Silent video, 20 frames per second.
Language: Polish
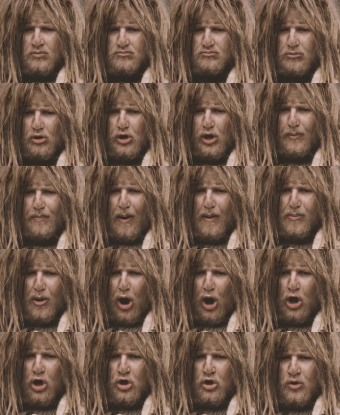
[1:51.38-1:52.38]
Moja
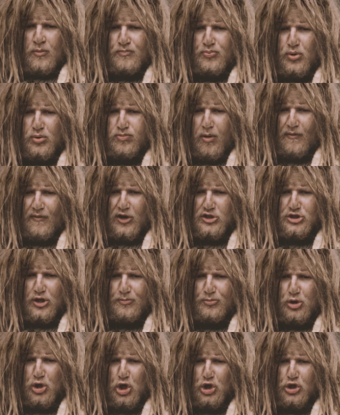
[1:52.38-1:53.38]
baba próbować
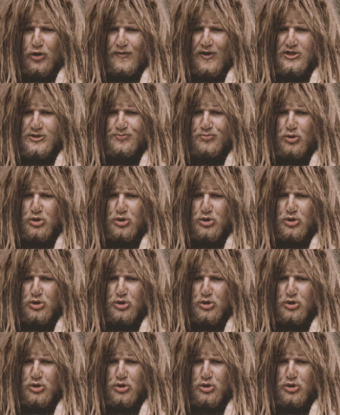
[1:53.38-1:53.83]
upgrade'ować